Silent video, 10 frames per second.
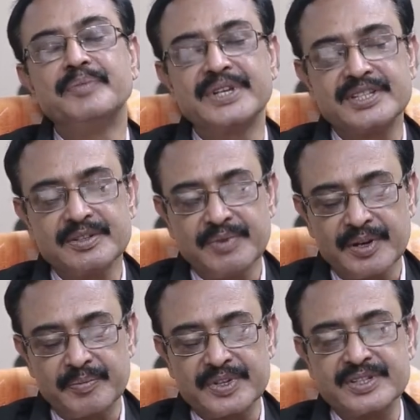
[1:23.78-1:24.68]

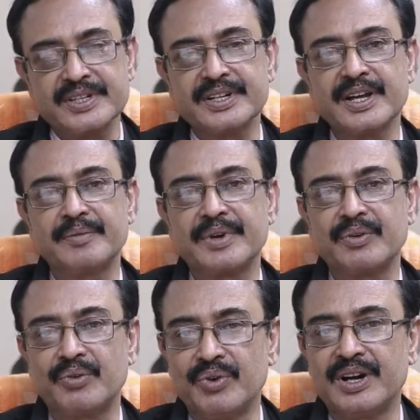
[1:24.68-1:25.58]
বেশিরভাগ পেশেন্টই আমরা
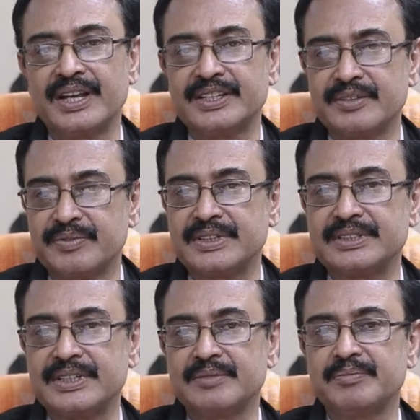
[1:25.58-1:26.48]
ওল্ড এজের
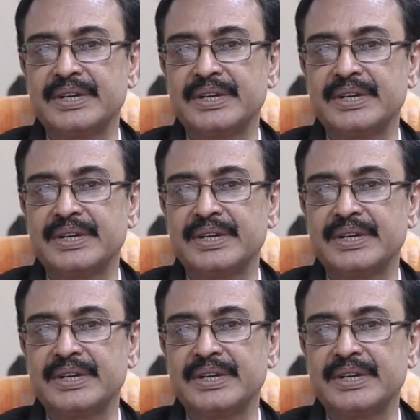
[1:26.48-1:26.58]
পেশেন্ট